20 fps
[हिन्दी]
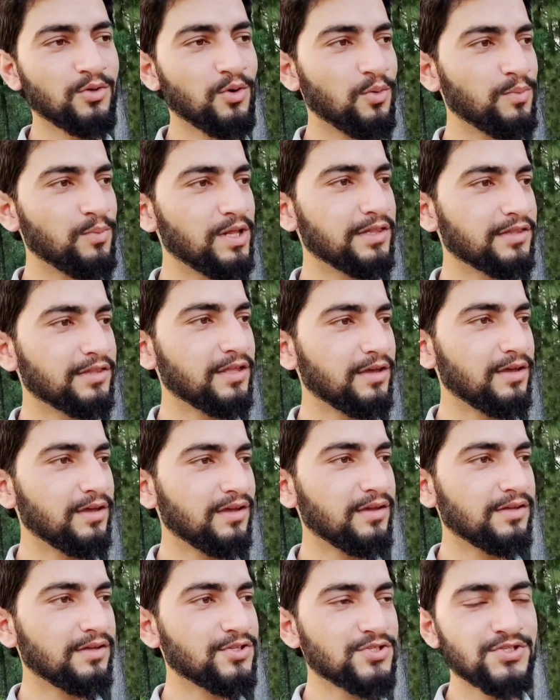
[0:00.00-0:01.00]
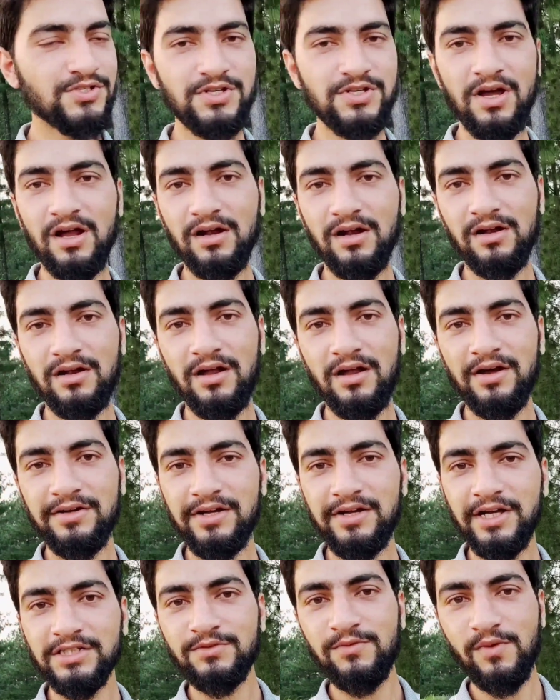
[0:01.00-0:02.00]
तो मिलते हैं
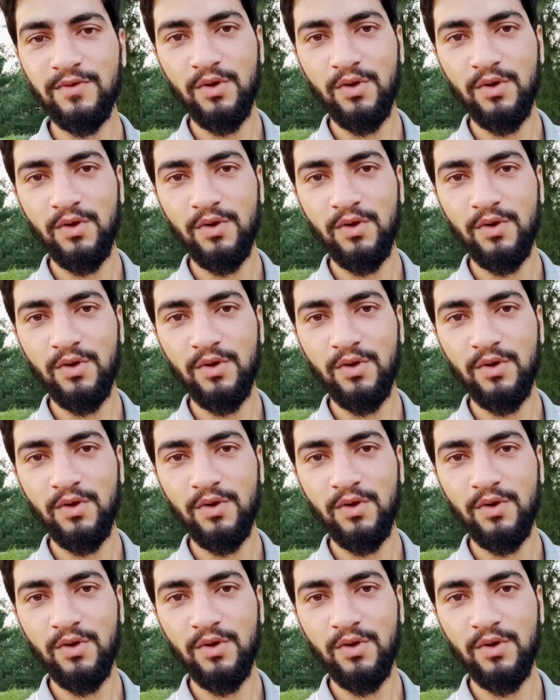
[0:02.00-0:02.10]
इन नेक्स्ट